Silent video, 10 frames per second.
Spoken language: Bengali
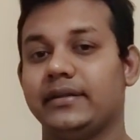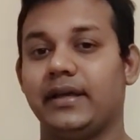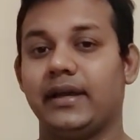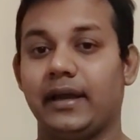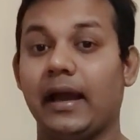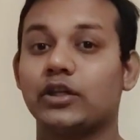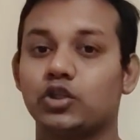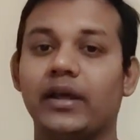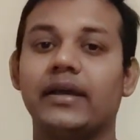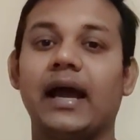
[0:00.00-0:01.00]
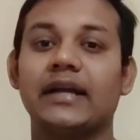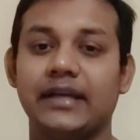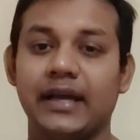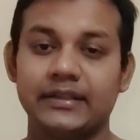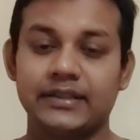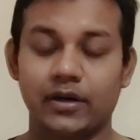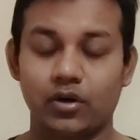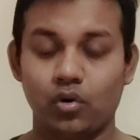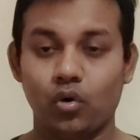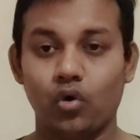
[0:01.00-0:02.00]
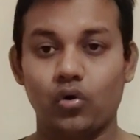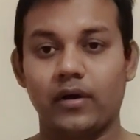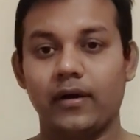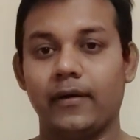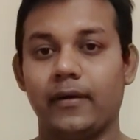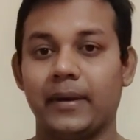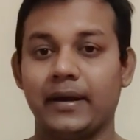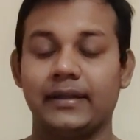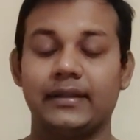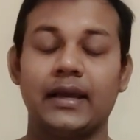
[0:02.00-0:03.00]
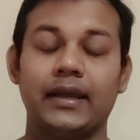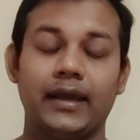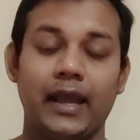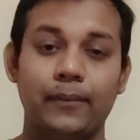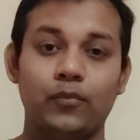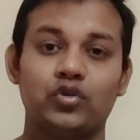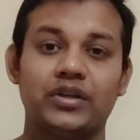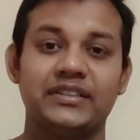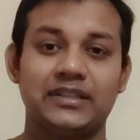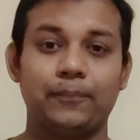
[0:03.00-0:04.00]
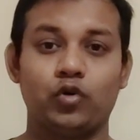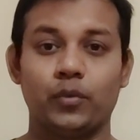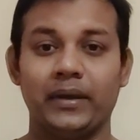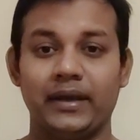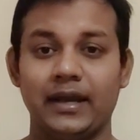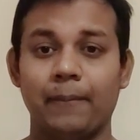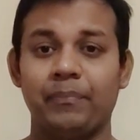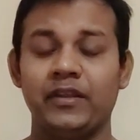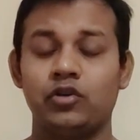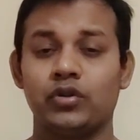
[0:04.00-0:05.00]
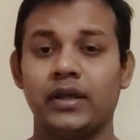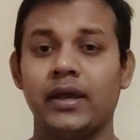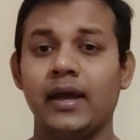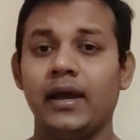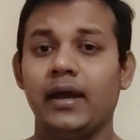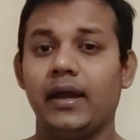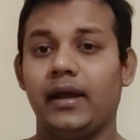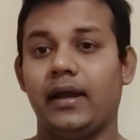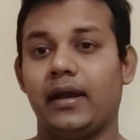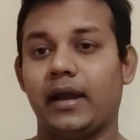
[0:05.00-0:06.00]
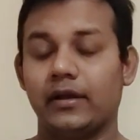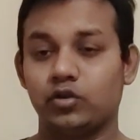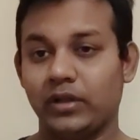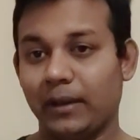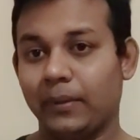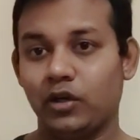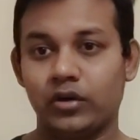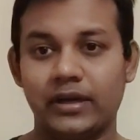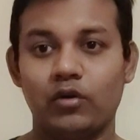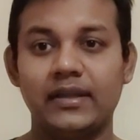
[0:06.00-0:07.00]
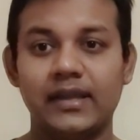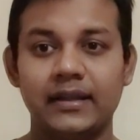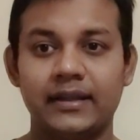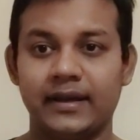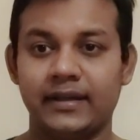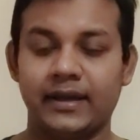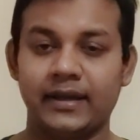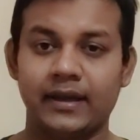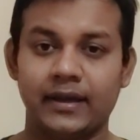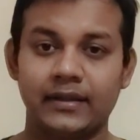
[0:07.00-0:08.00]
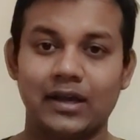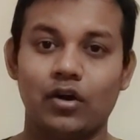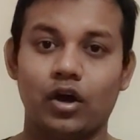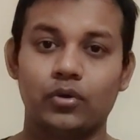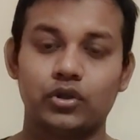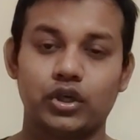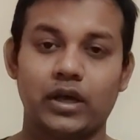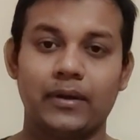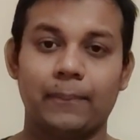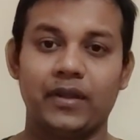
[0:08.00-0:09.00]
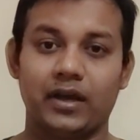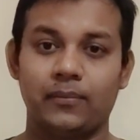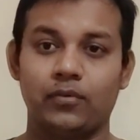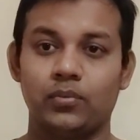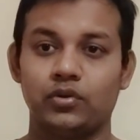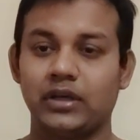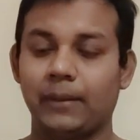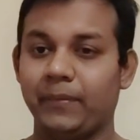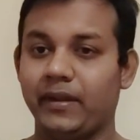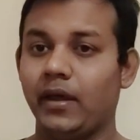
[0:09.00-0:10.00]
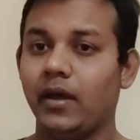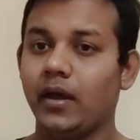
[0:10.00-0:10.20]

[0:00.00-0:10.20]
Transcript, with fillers: যে আসলে কি আশি হাজার লোক মানে ইতালি এই মুহূর্তে রিসিভ করবে কিনা আপনি যদি যদি এই ভিডিওটি কেউ ইতালি থেকে দেখে থাকেন তাহলে অবশ্যই আমি আপনাকে বলবো যে আপনি